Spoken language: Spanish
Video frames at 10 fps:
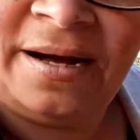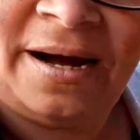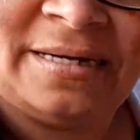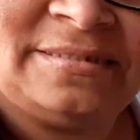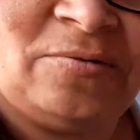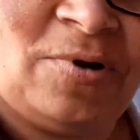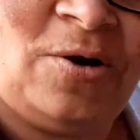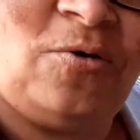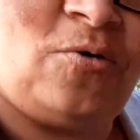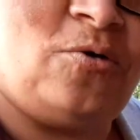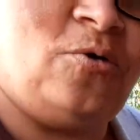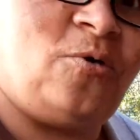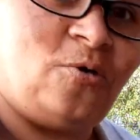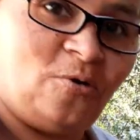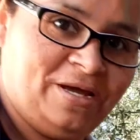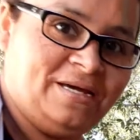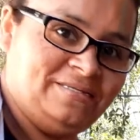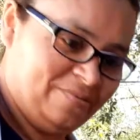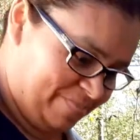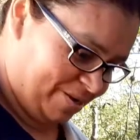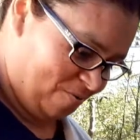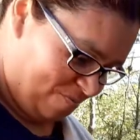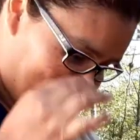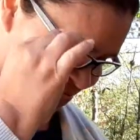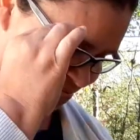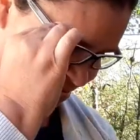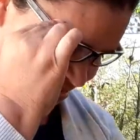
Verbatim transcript: Hace juego con los colores que siempre compro.